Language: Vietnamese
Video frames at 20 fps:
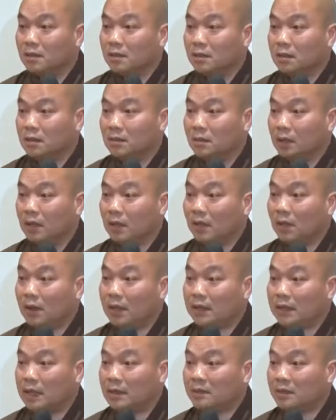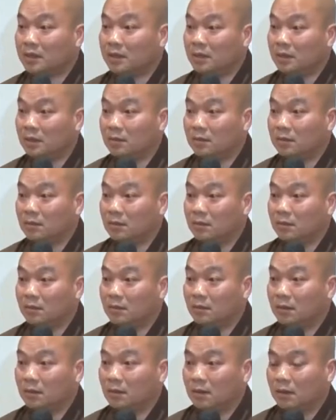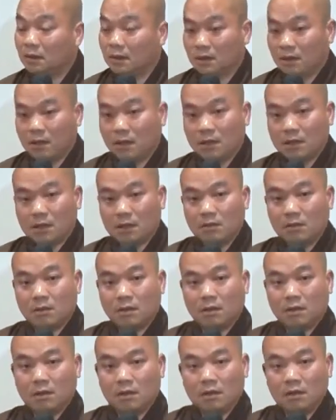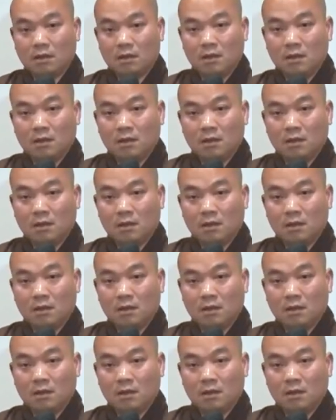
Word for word: thiện mà có câu hành tham sân si không có sao không có